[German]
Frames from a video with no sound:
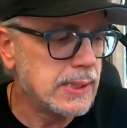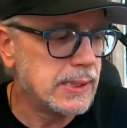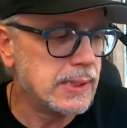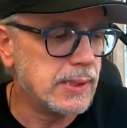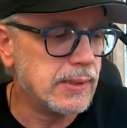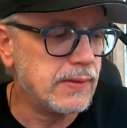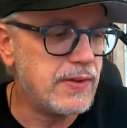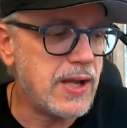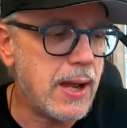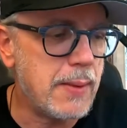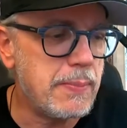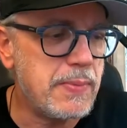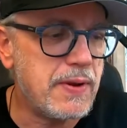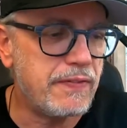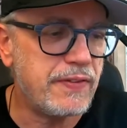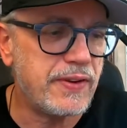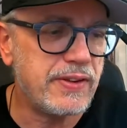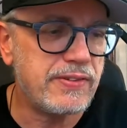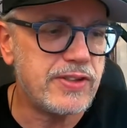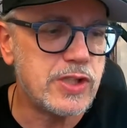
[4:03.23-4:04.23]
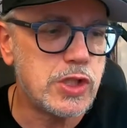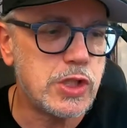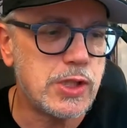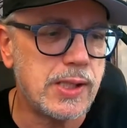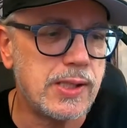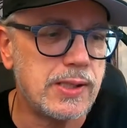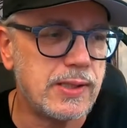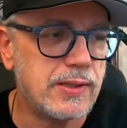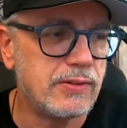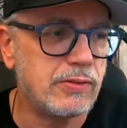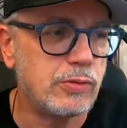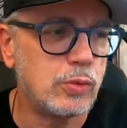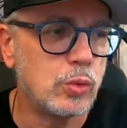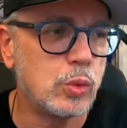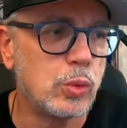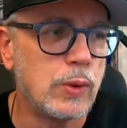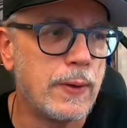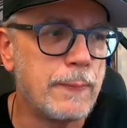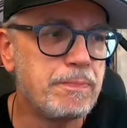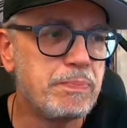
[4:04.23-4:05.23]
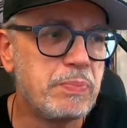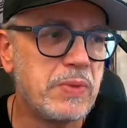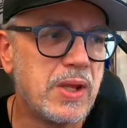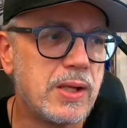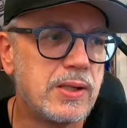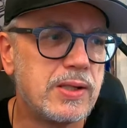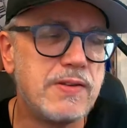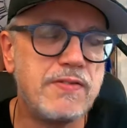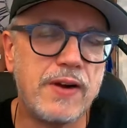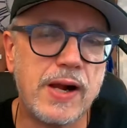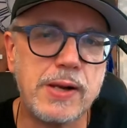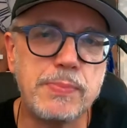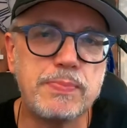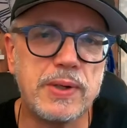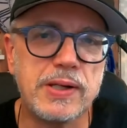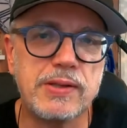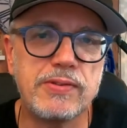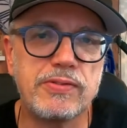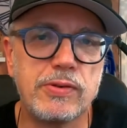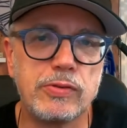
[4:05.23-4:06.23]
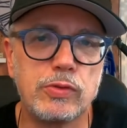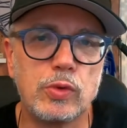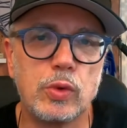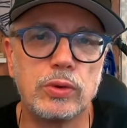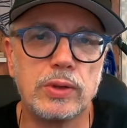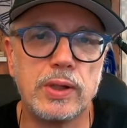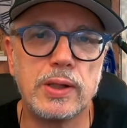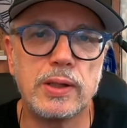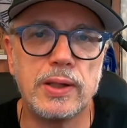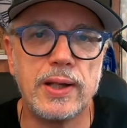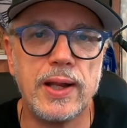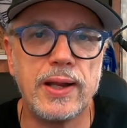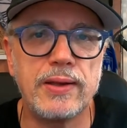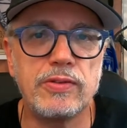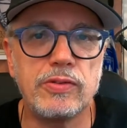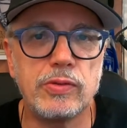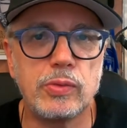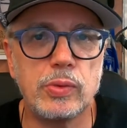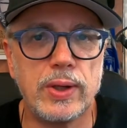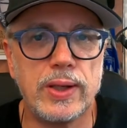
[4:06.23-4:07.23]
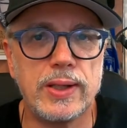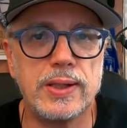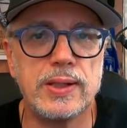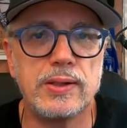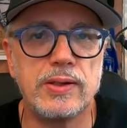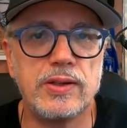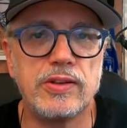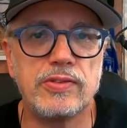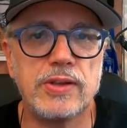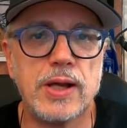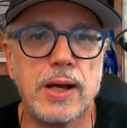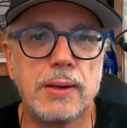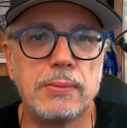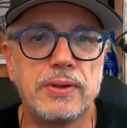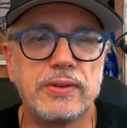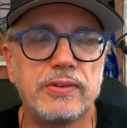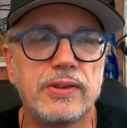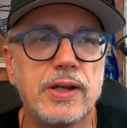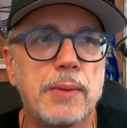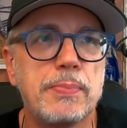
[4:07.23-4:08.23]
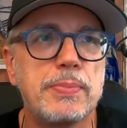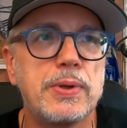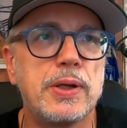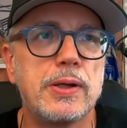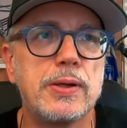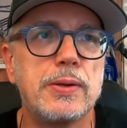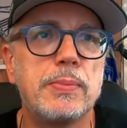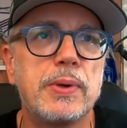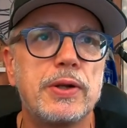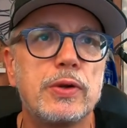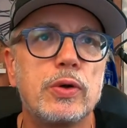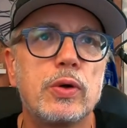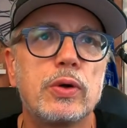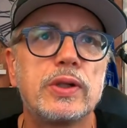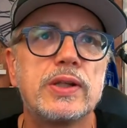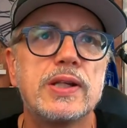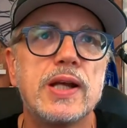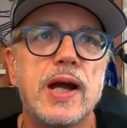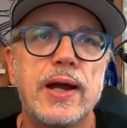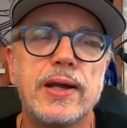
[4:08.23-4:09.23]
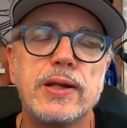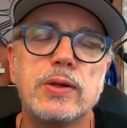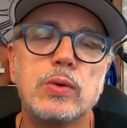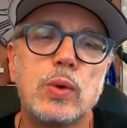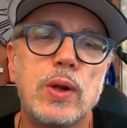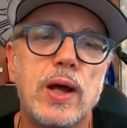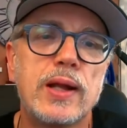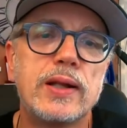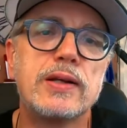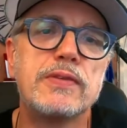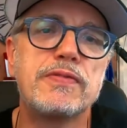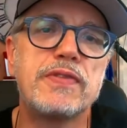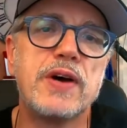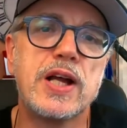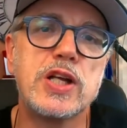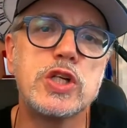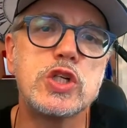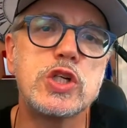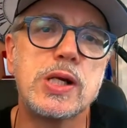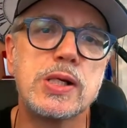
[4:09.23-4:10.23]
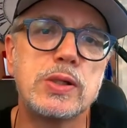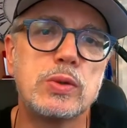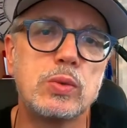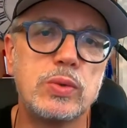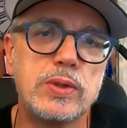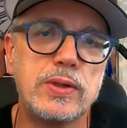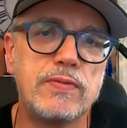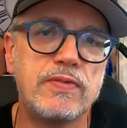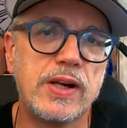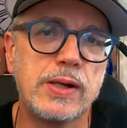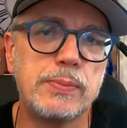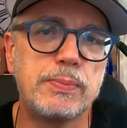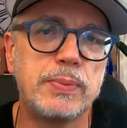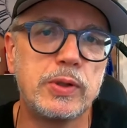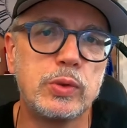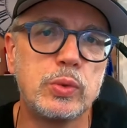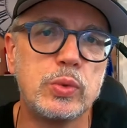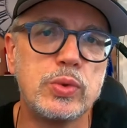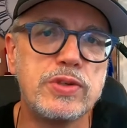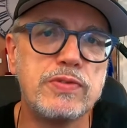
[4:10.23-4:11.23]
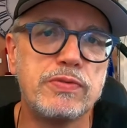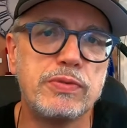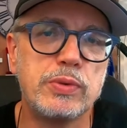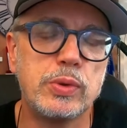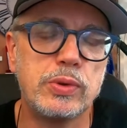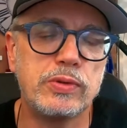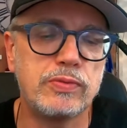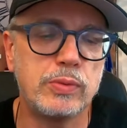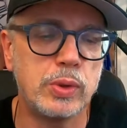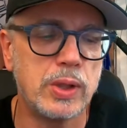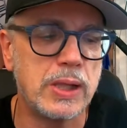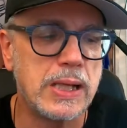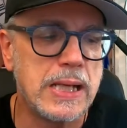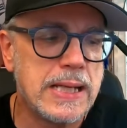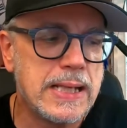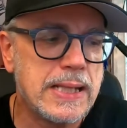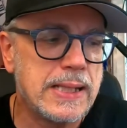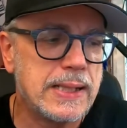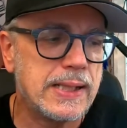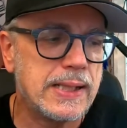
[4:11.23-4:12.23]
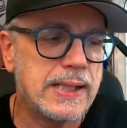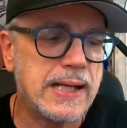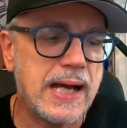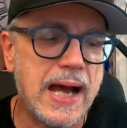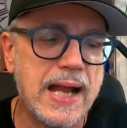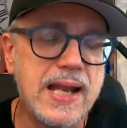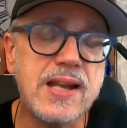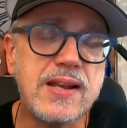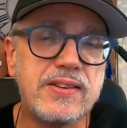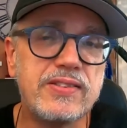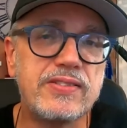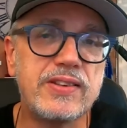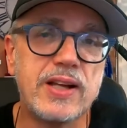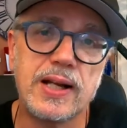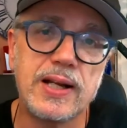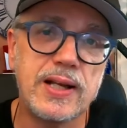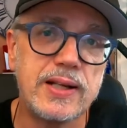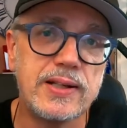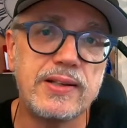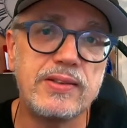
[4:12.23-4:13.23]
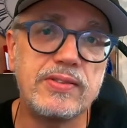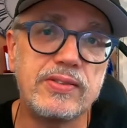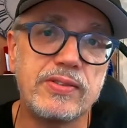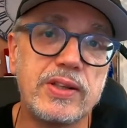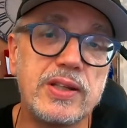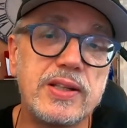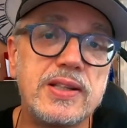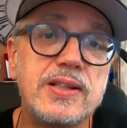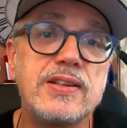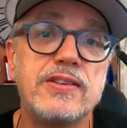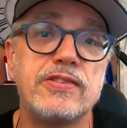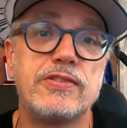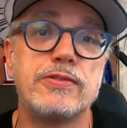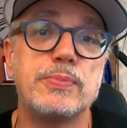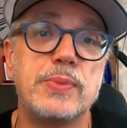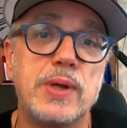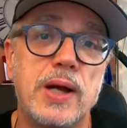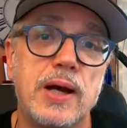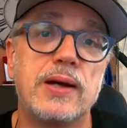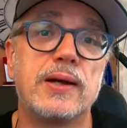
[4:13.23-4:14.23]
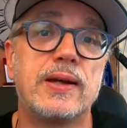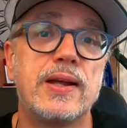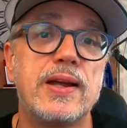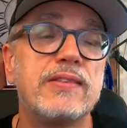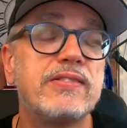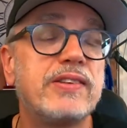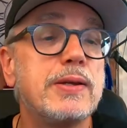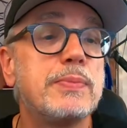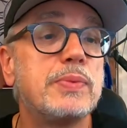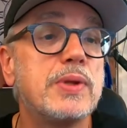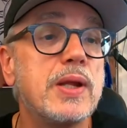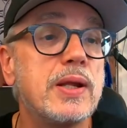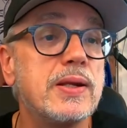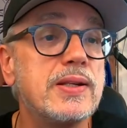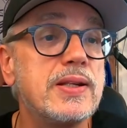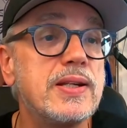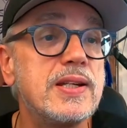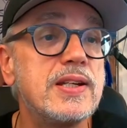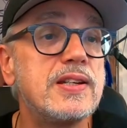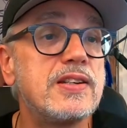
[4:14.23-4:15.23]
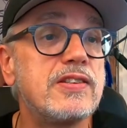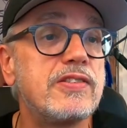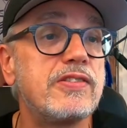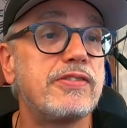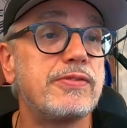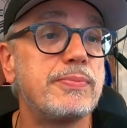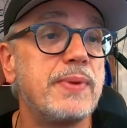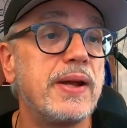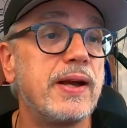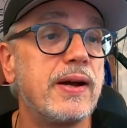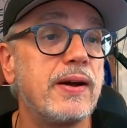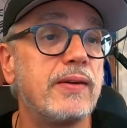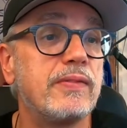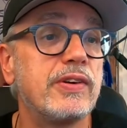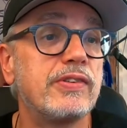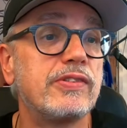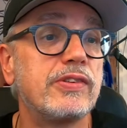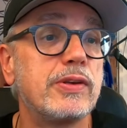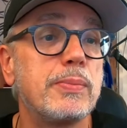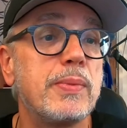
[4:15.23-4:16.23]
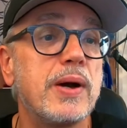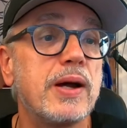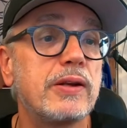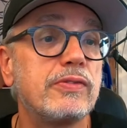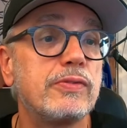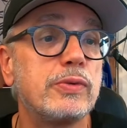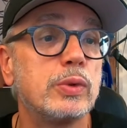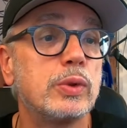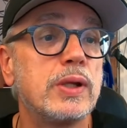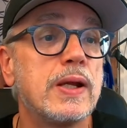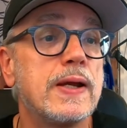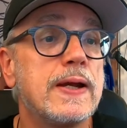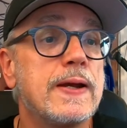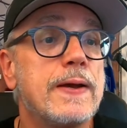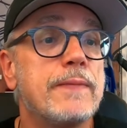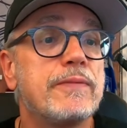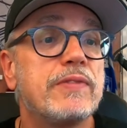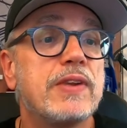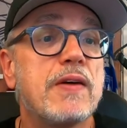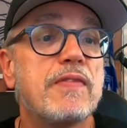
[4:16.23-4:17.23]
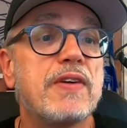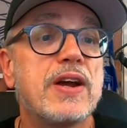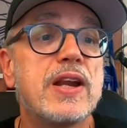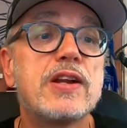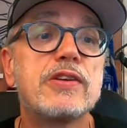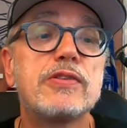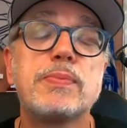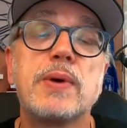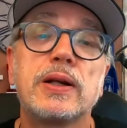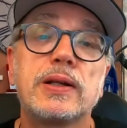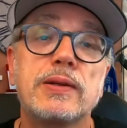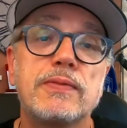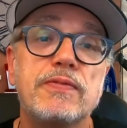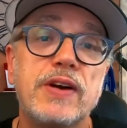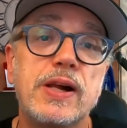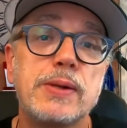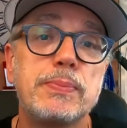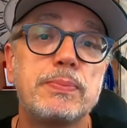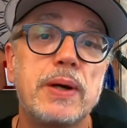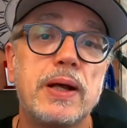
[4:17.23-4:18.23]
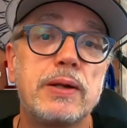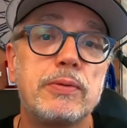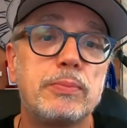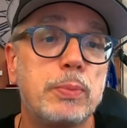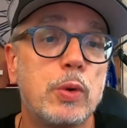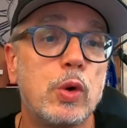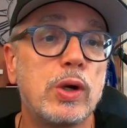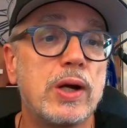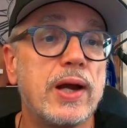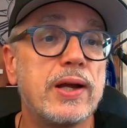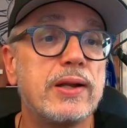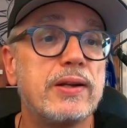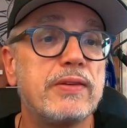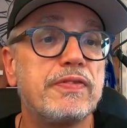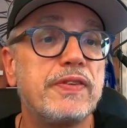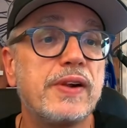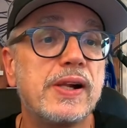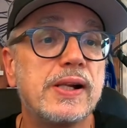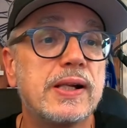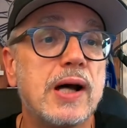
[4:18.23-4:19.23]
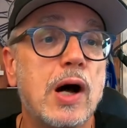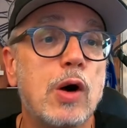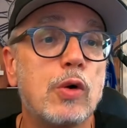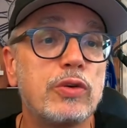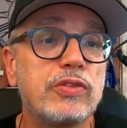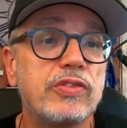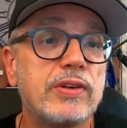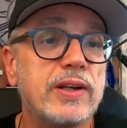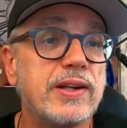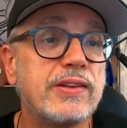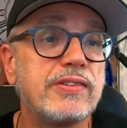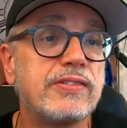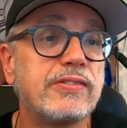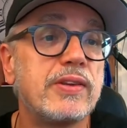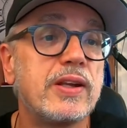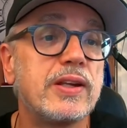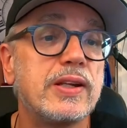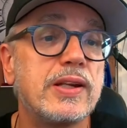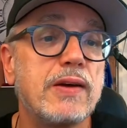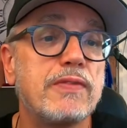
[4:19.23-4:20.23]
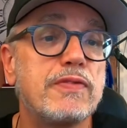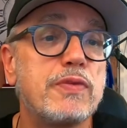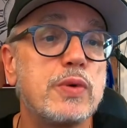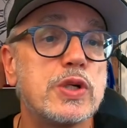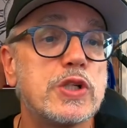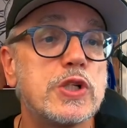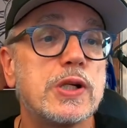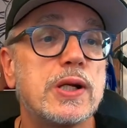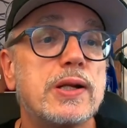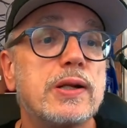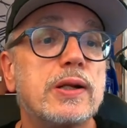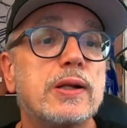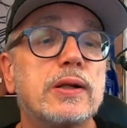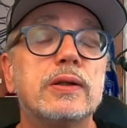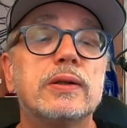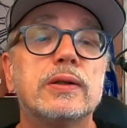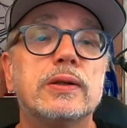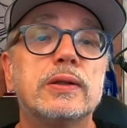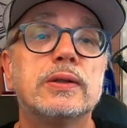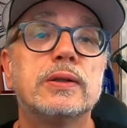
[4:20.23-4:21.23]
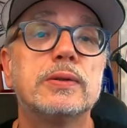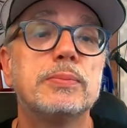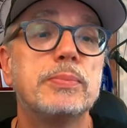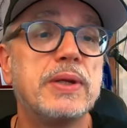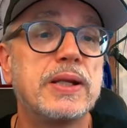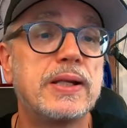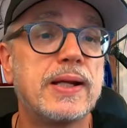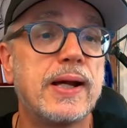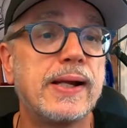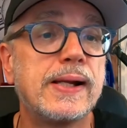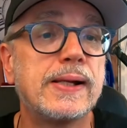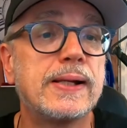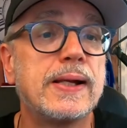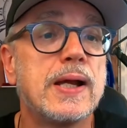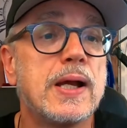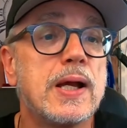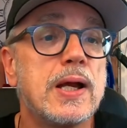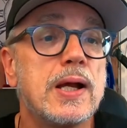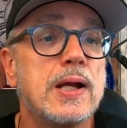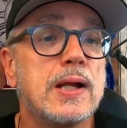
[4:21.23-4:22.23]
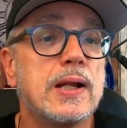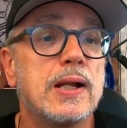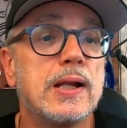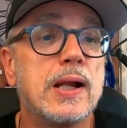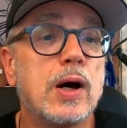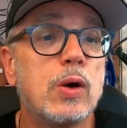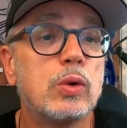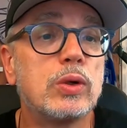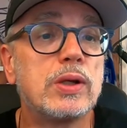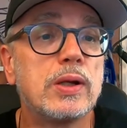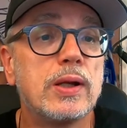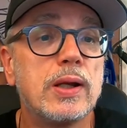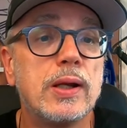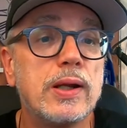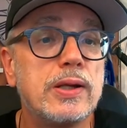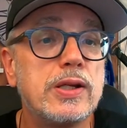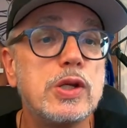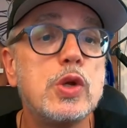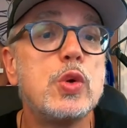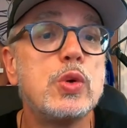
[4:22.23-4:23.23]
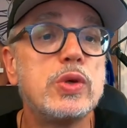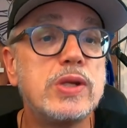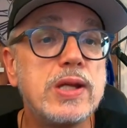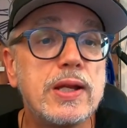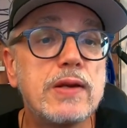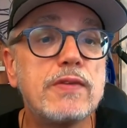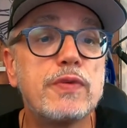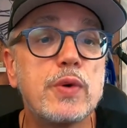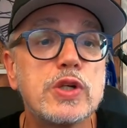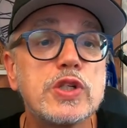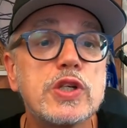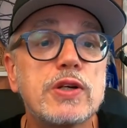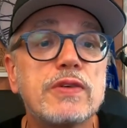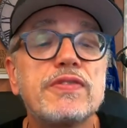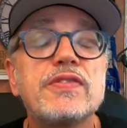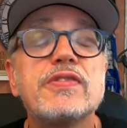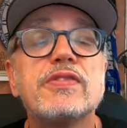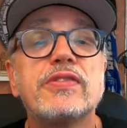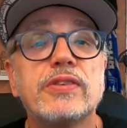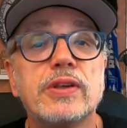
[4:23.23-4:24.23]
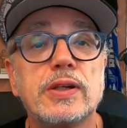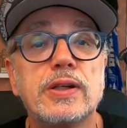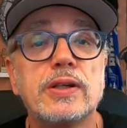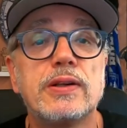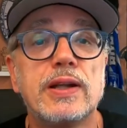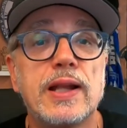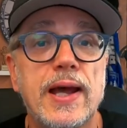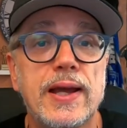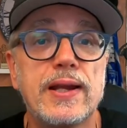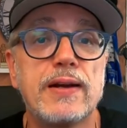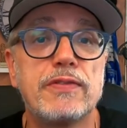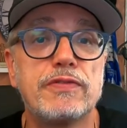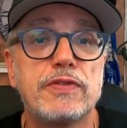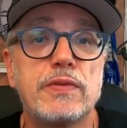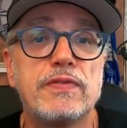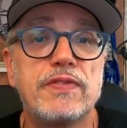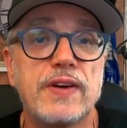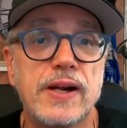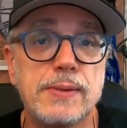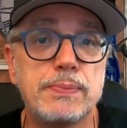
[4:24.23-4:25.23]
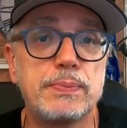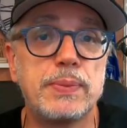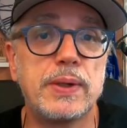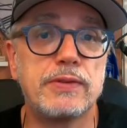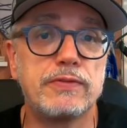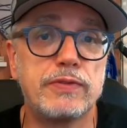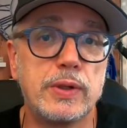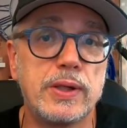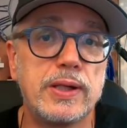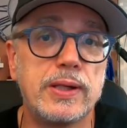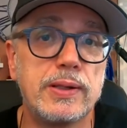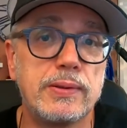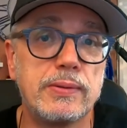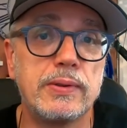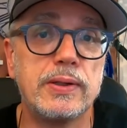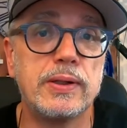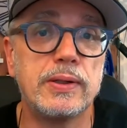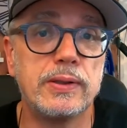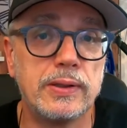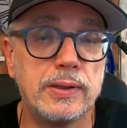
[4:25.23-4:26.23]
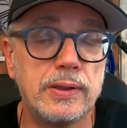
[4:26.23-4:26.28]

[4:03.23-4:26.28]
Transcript: Äh, wir haben ja festgestellt, dass so die Waldbad-Saison längst zu Ende ist, aber es gab ja immer noch die eine oder andere Veranstaltung, die im Waldbad durchgeführt wurde. Anders allerdings in diesem Jahr. Es gibt nichts mehr, was gemacht wird. Der Weihnachtsmarkt im Waldbad Borgheide fällt aus, lässt der Vorstand äh, mitteilen. Laut äh, die Hygienevorschriften sind leider vom Waldbad von den äh,